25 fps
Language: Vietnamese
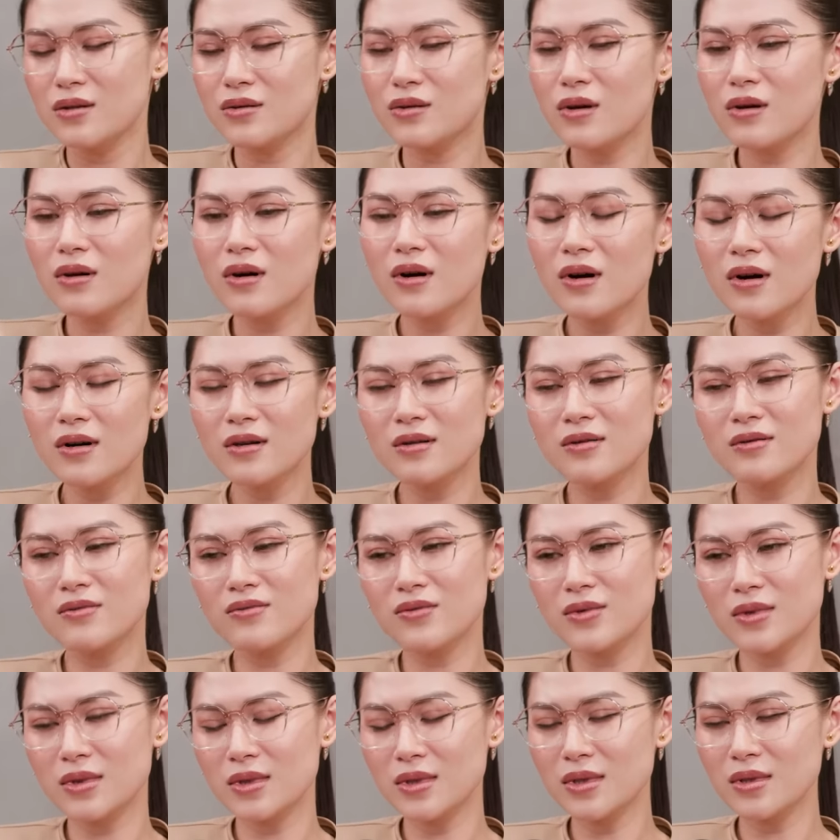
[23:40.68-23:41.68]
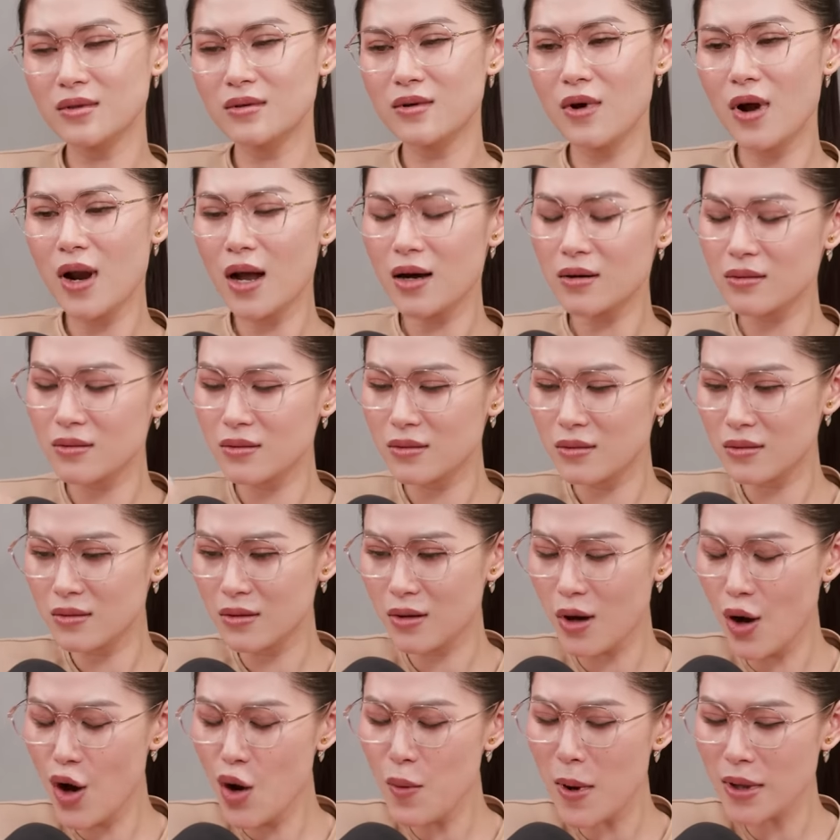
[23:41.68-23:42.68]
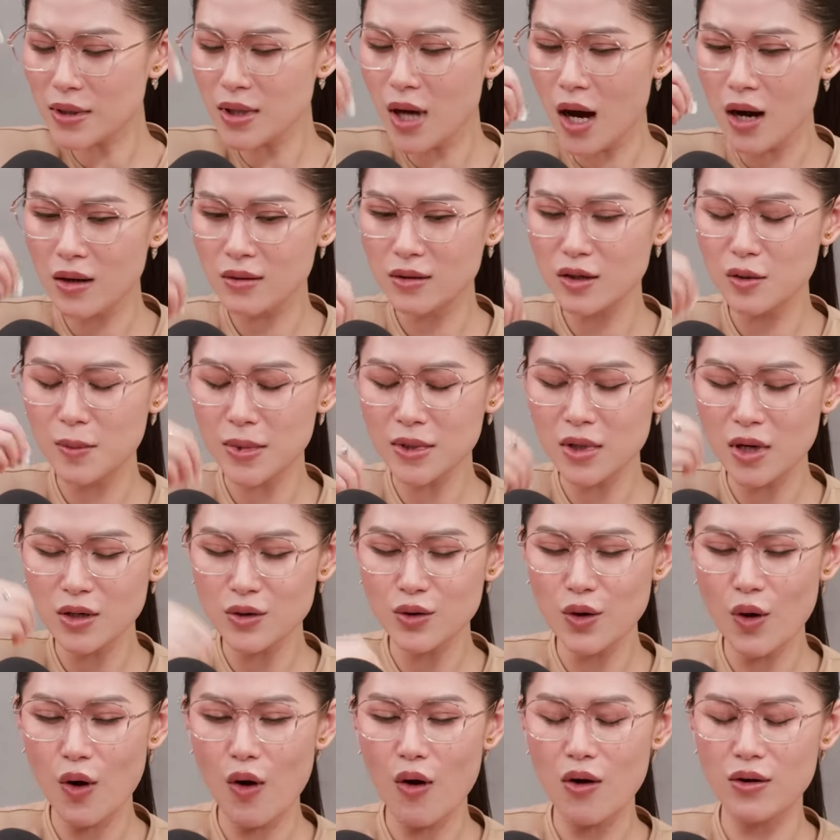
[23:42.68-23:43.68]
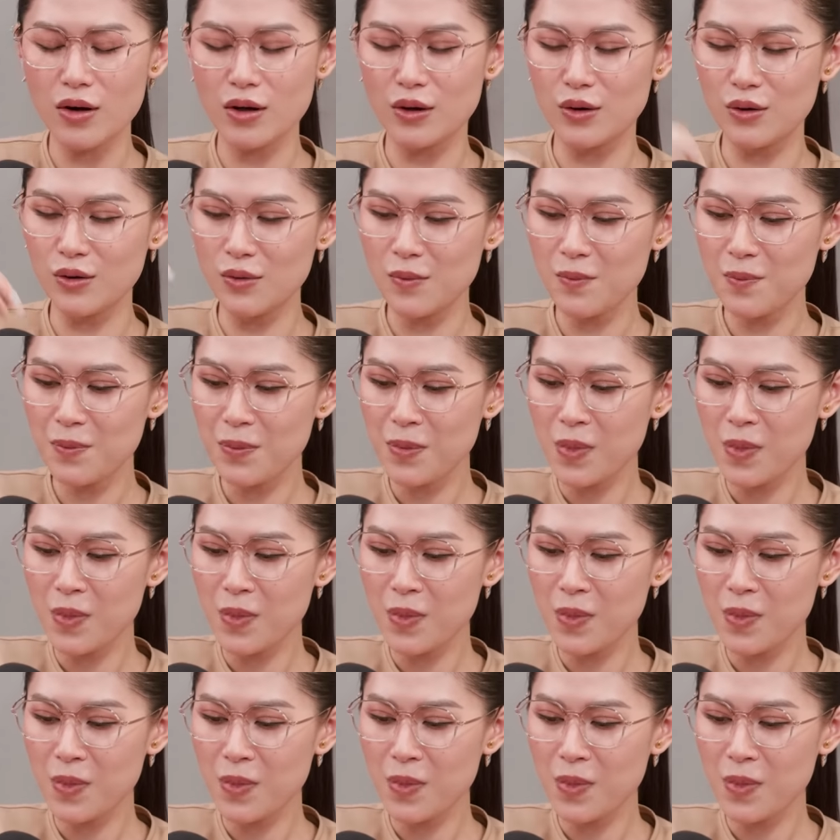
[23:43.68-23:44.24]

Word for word: trời ơi, phải gọi là yêu bản thân, yêu bản thân vô kiểu